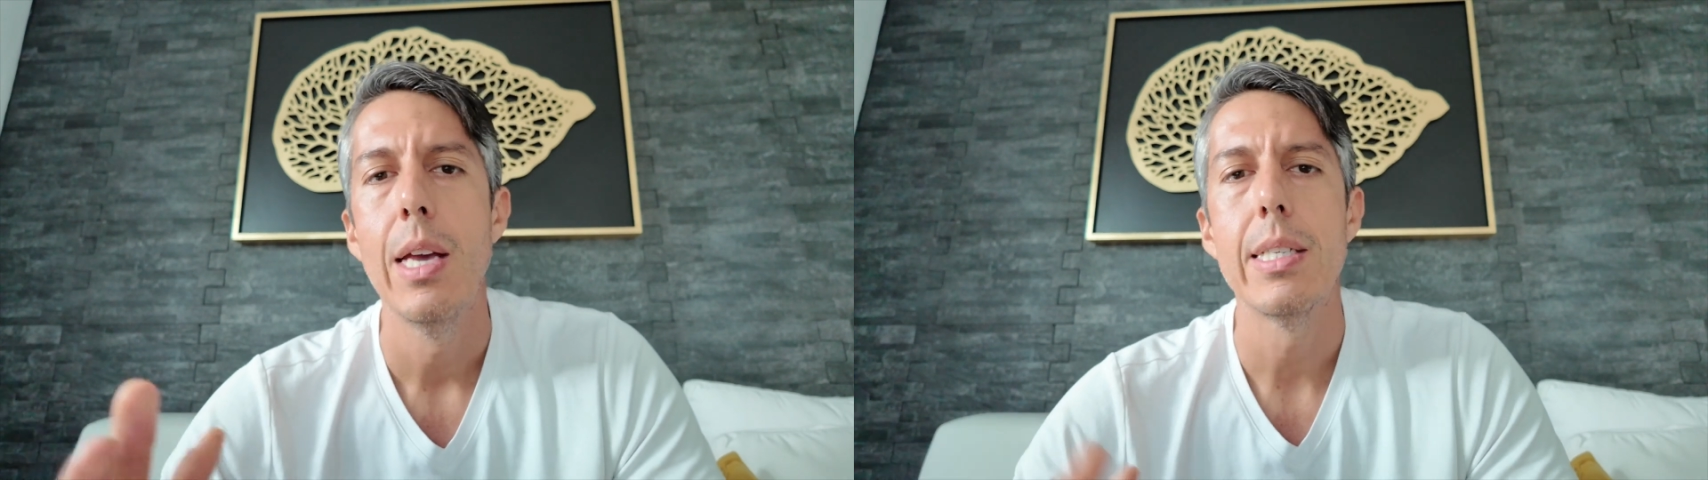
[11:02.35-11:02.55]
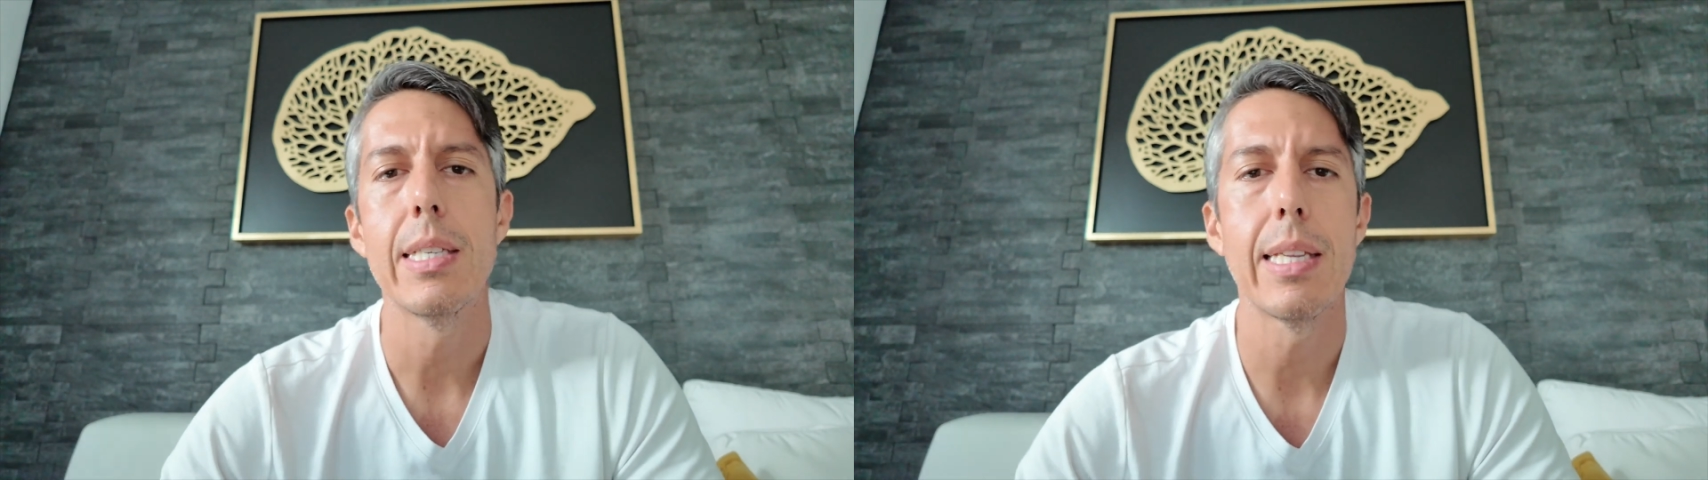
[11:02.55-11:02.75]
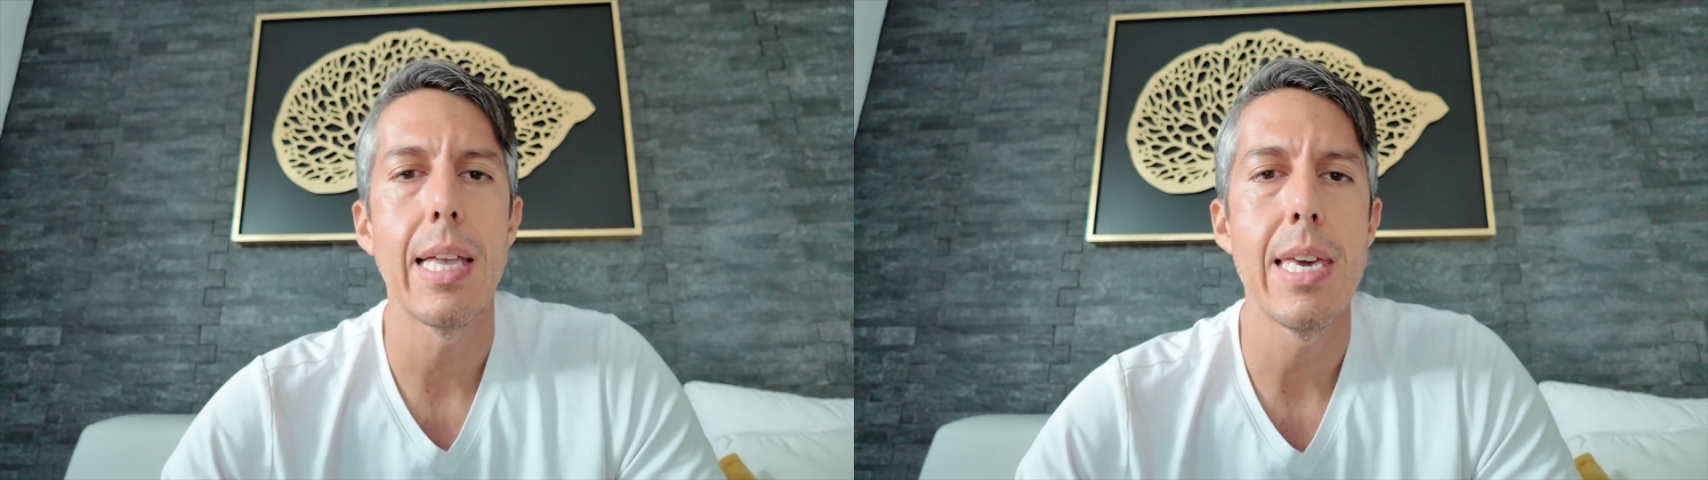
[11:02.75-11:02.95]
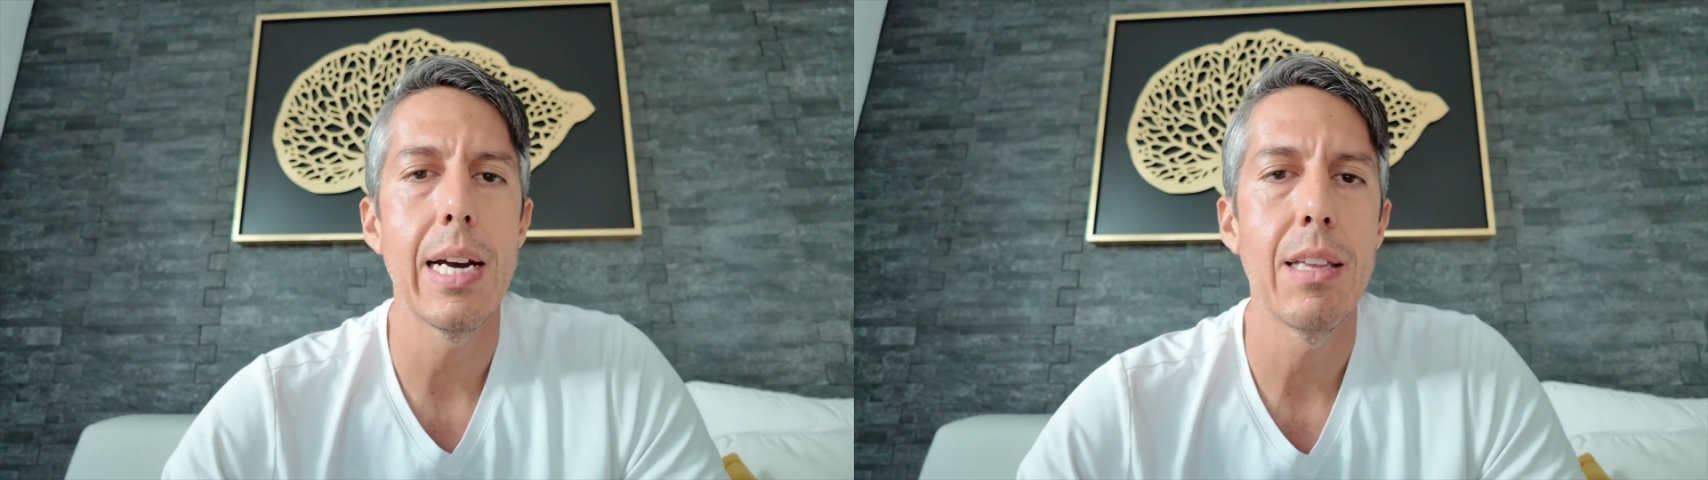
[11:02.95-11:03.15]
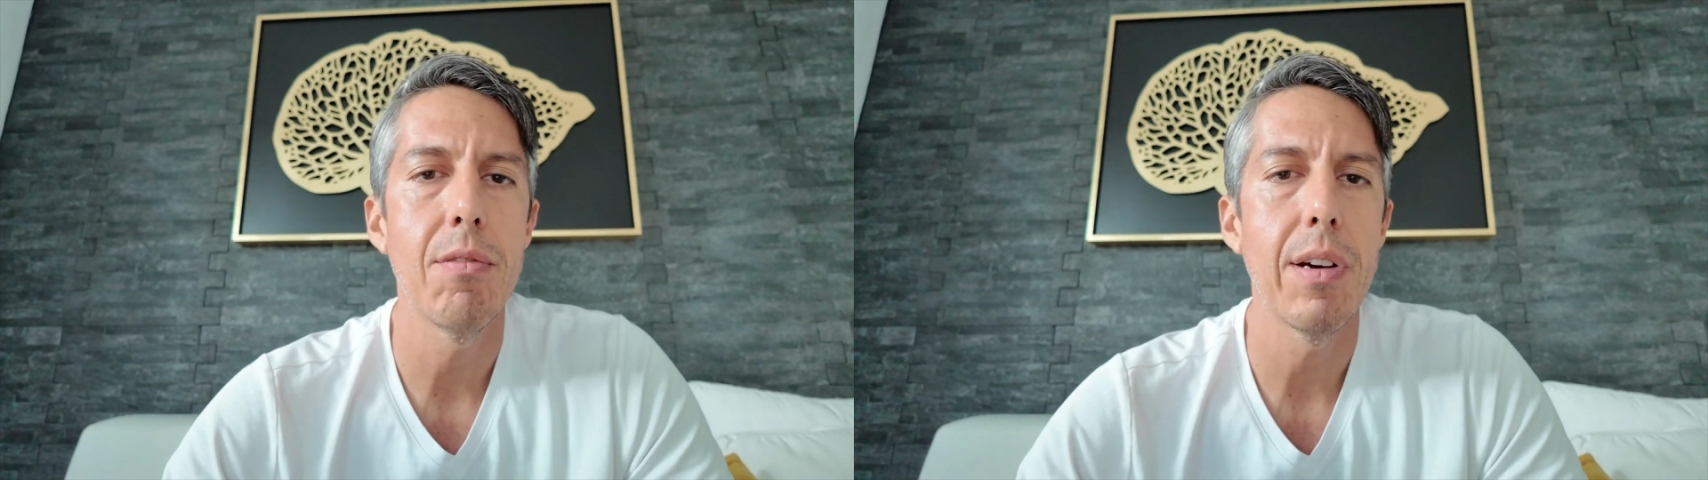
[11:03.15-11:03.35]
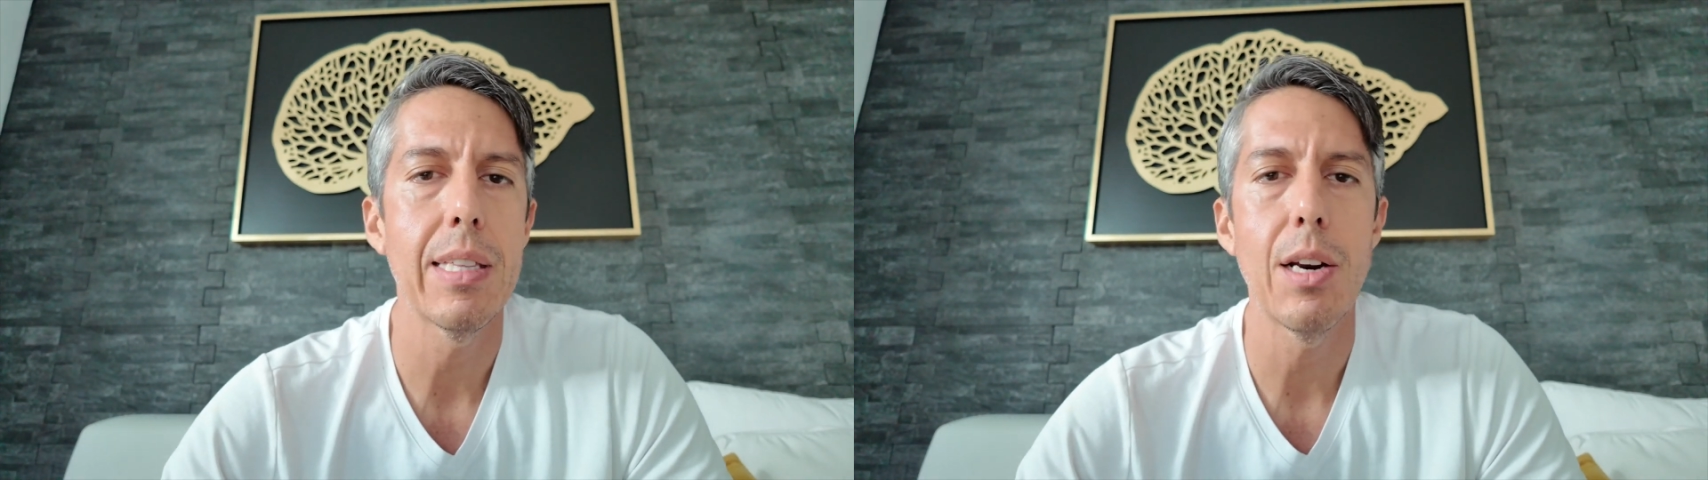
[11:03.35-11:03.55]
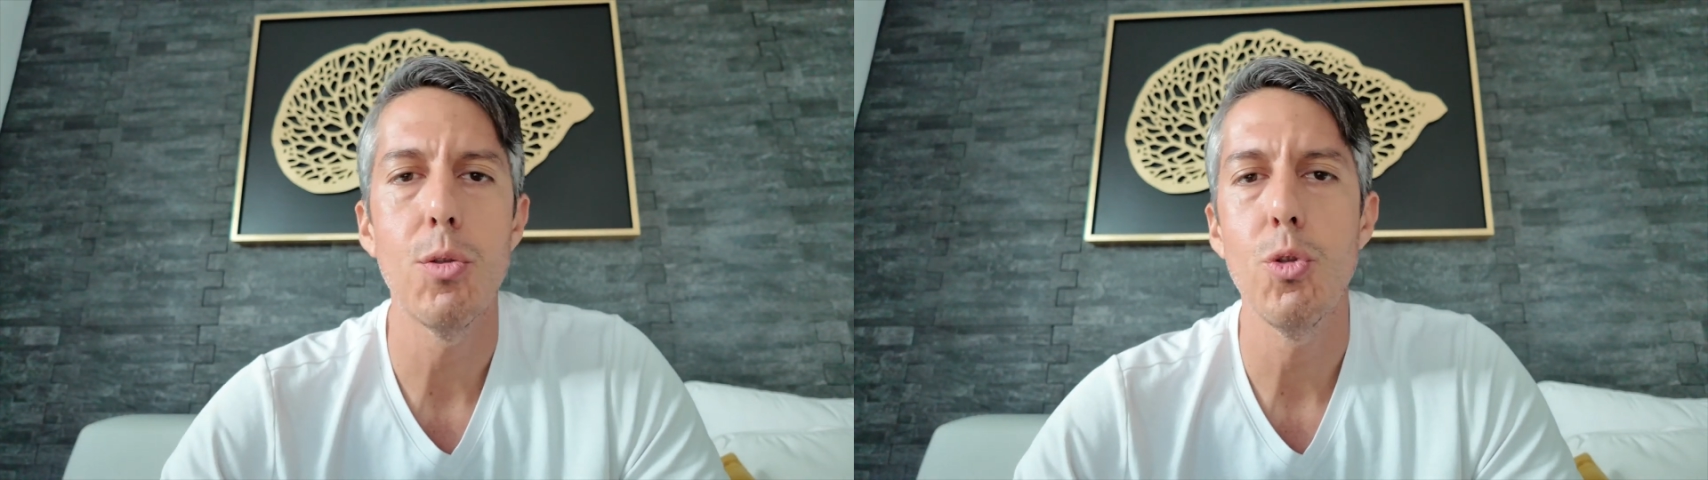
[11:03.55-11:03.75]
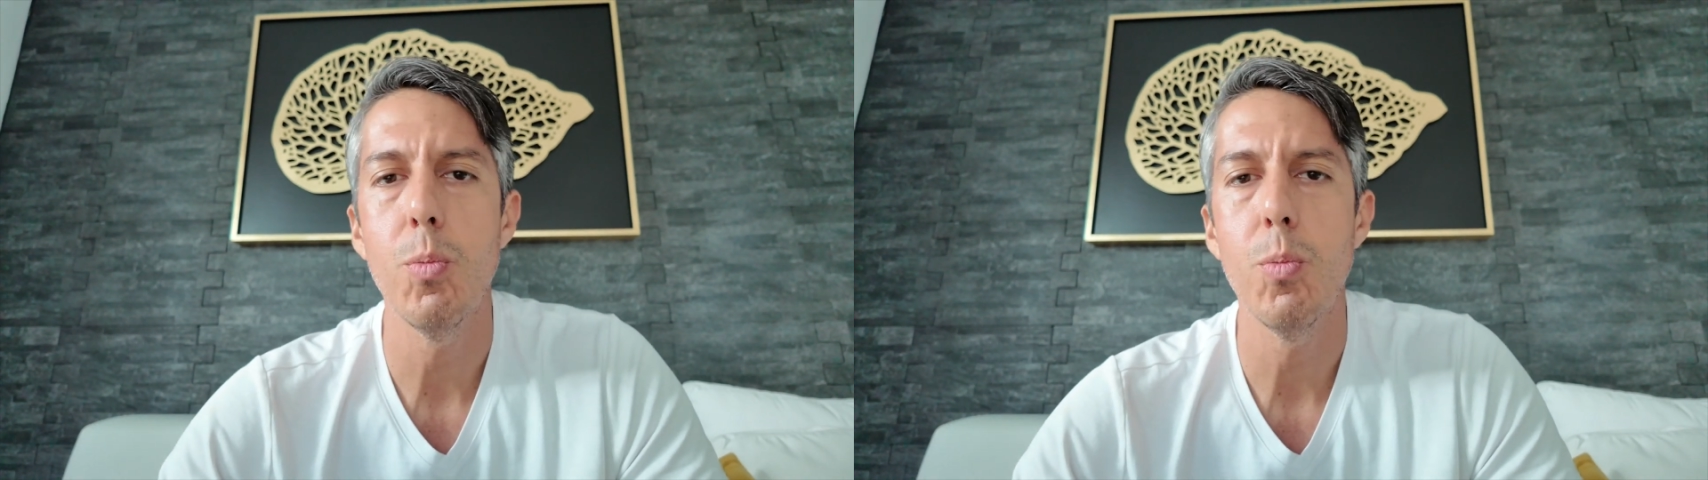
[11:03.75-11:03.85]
si se te llegan a infectar tus